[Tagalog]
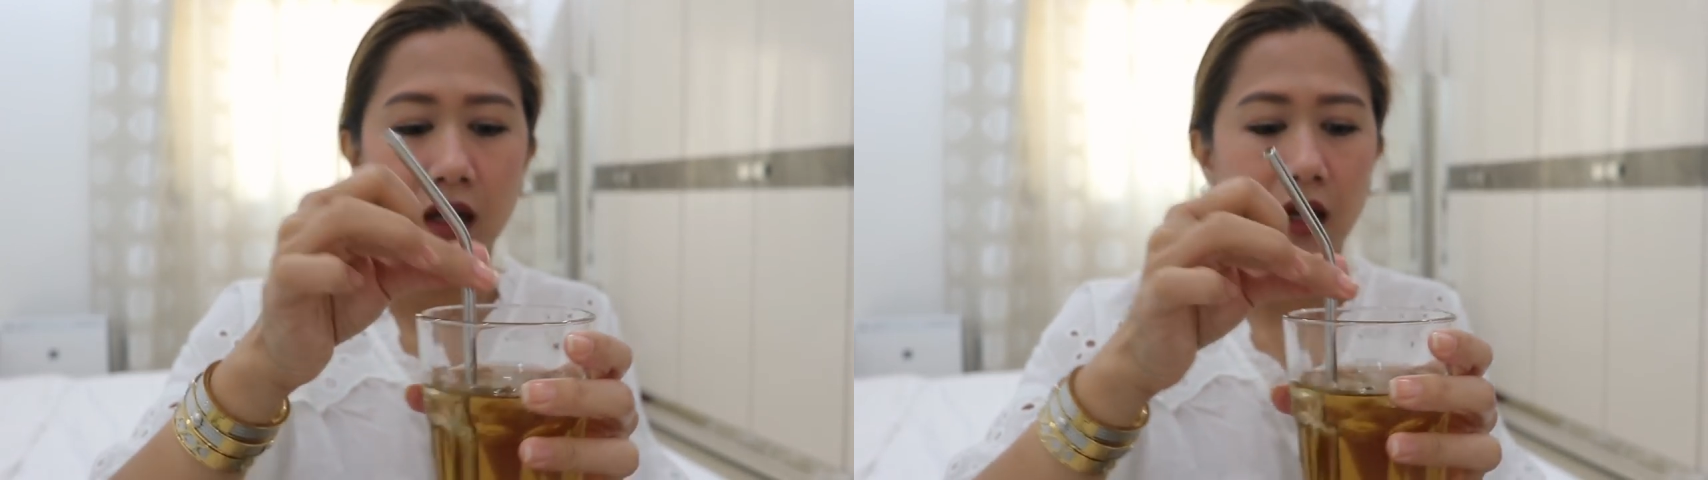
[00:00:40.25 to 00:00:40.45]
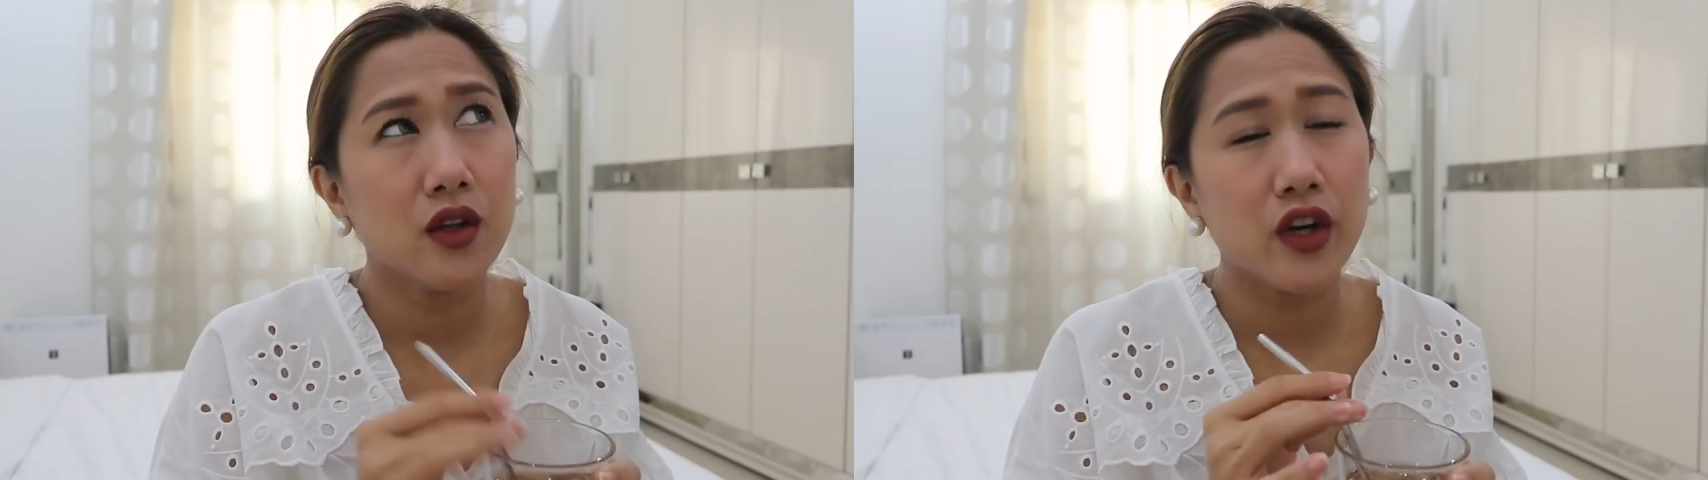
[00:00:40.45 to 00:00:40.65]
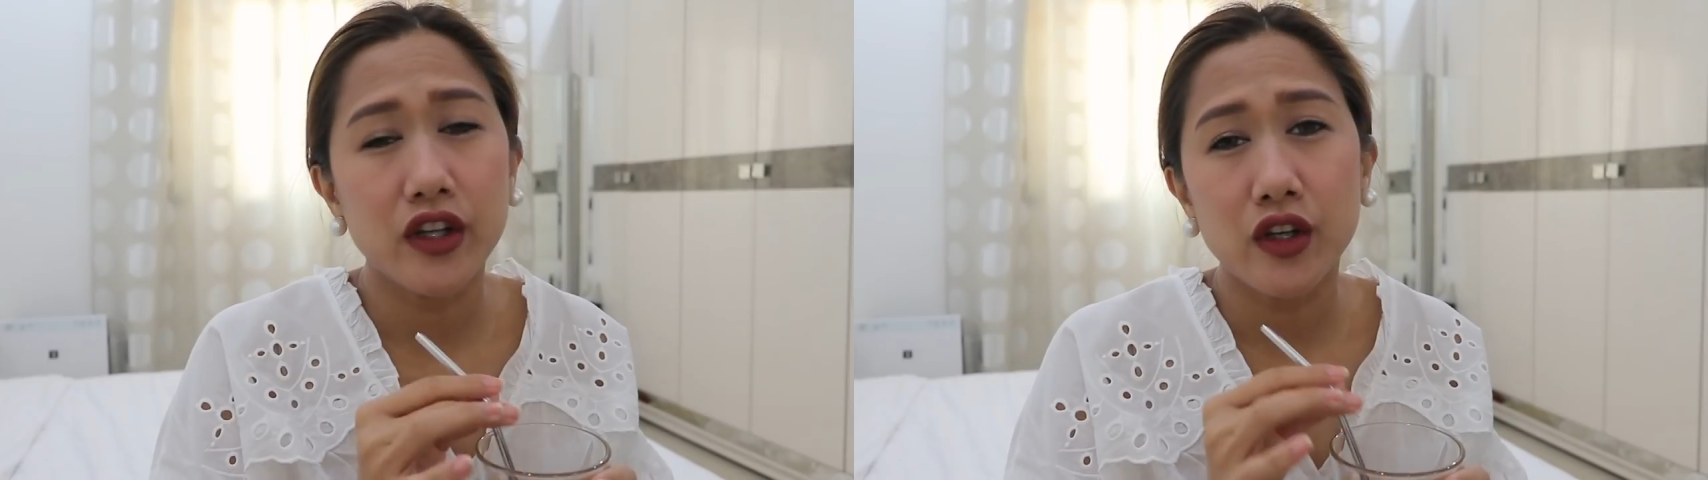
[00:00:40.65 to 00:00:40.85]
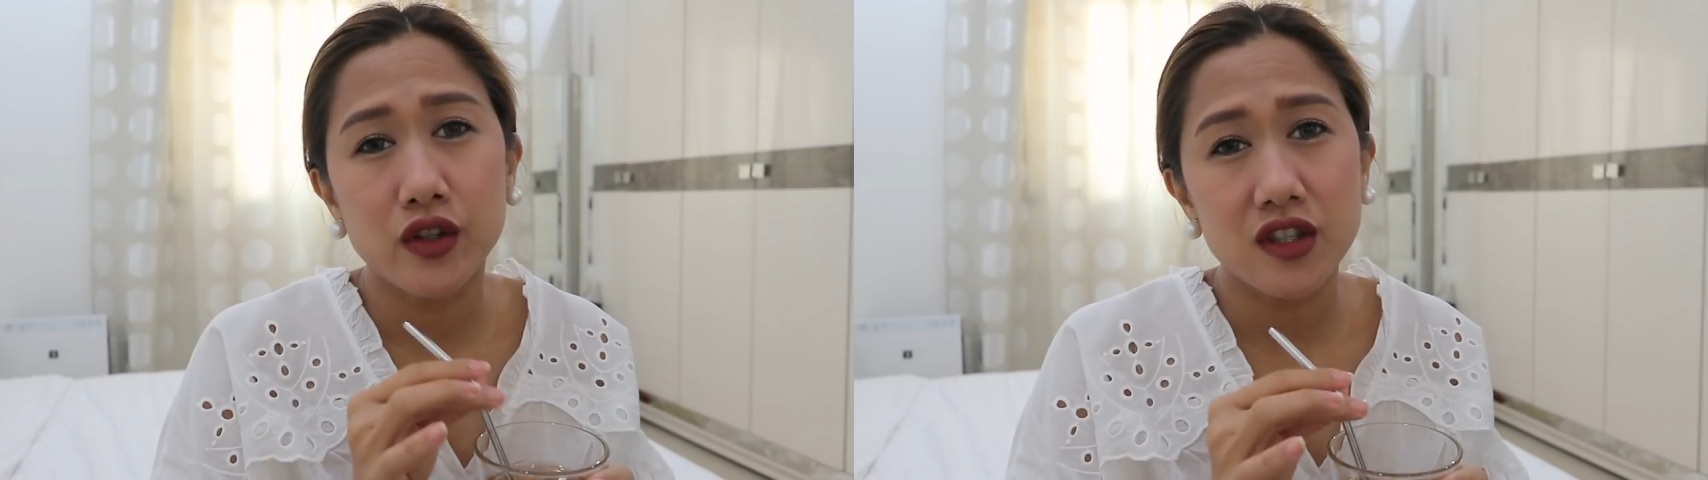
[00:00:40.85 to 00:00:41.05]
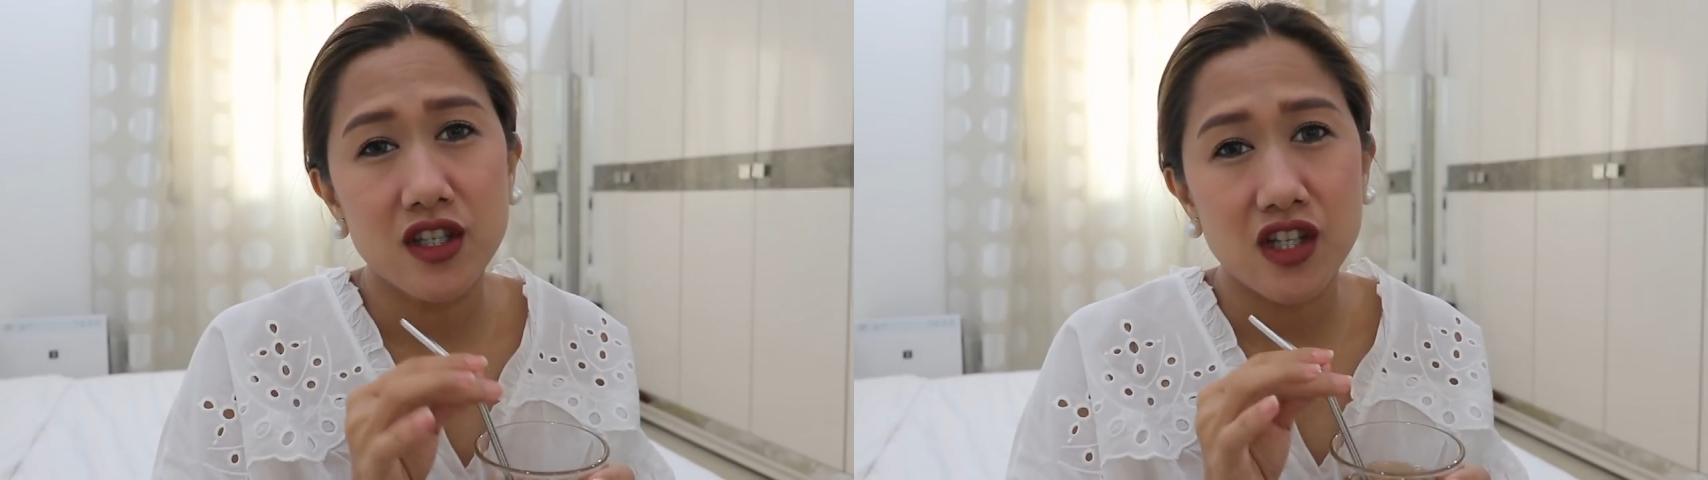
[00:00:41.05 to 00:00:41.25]
In-order ko
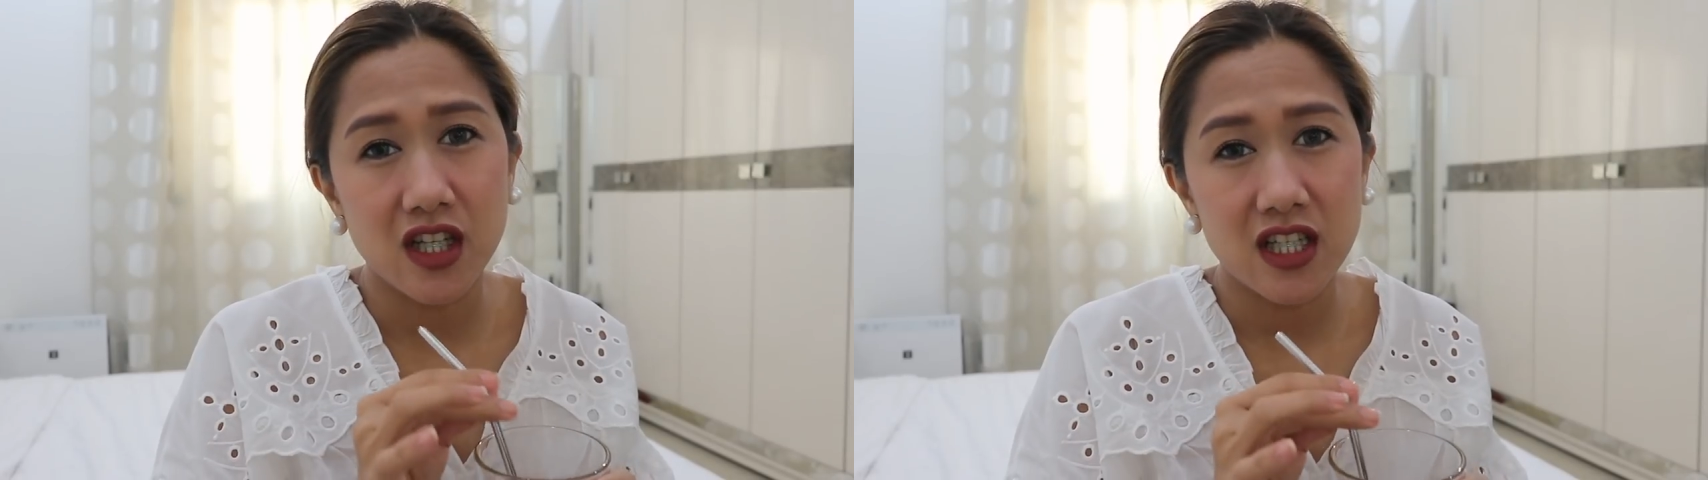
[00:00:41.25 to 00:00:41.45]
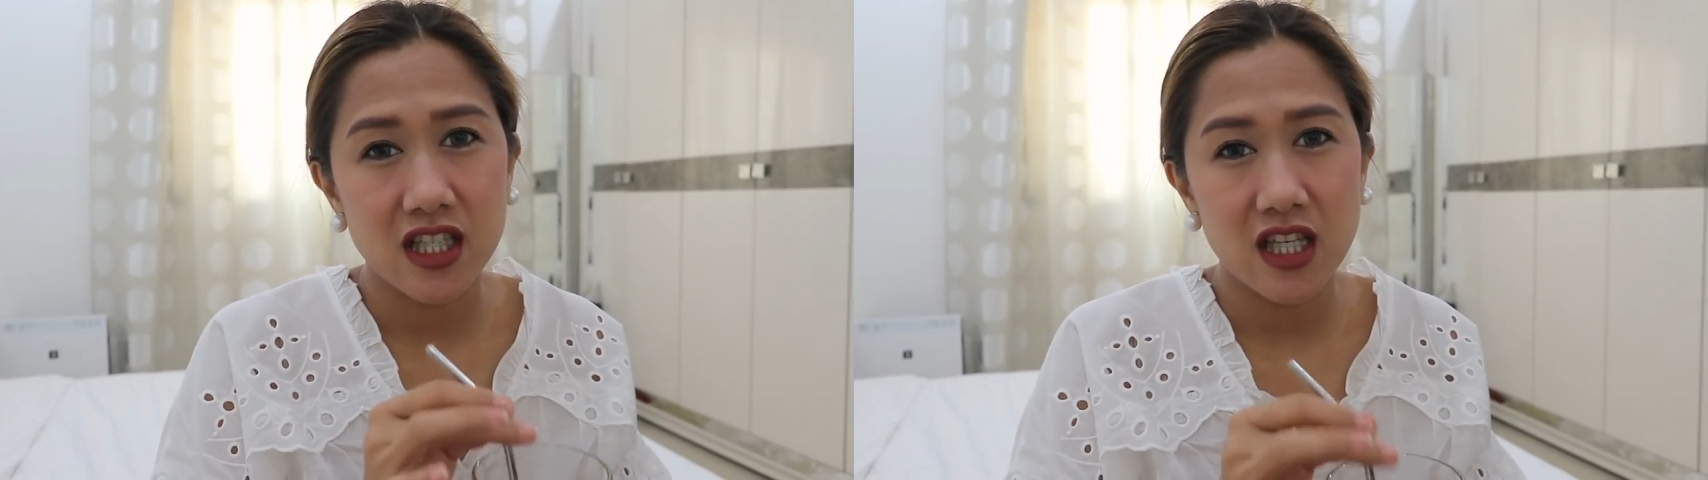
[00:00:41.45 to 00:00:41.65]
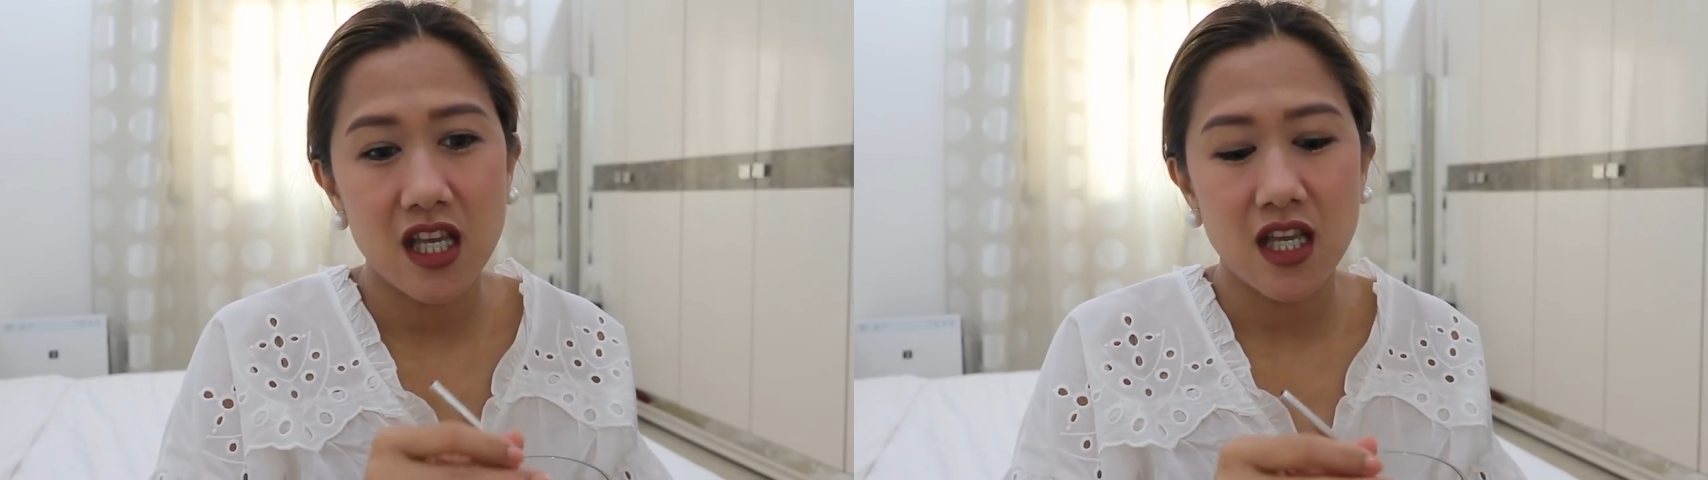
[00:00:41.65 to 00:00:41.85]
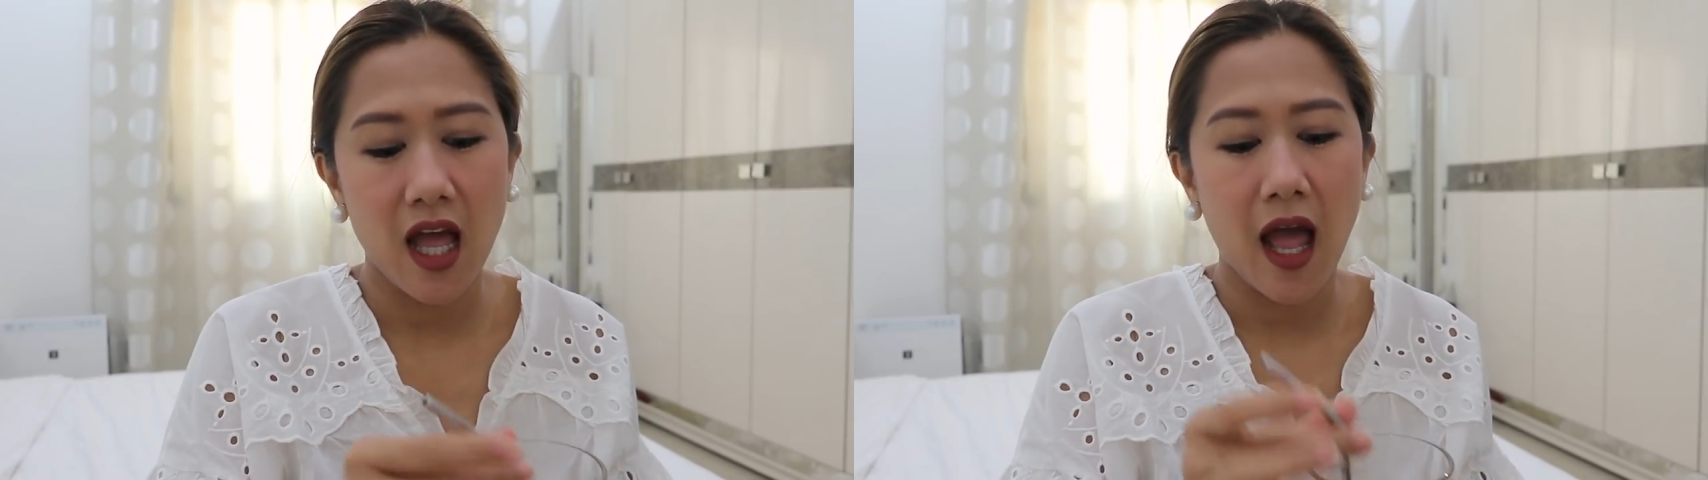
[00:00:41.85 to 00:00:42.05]
to sa Jolly Chic,